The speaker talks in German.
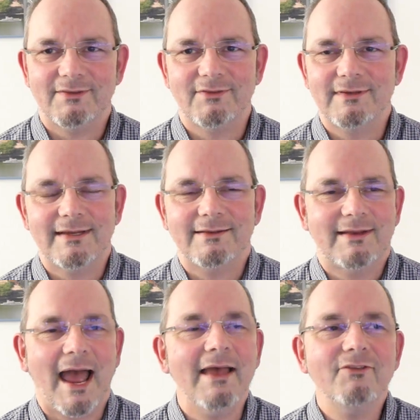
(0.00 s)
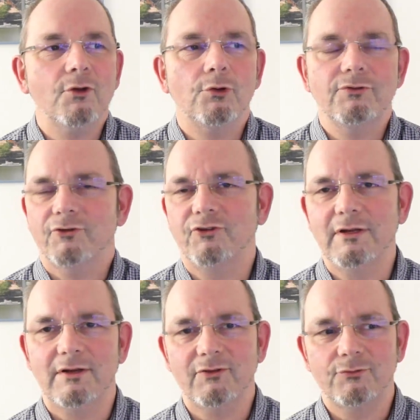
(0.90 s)
Das sind, der einzige
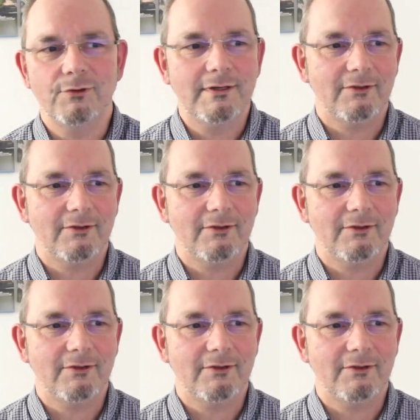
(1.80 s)
Unterschied ist nur,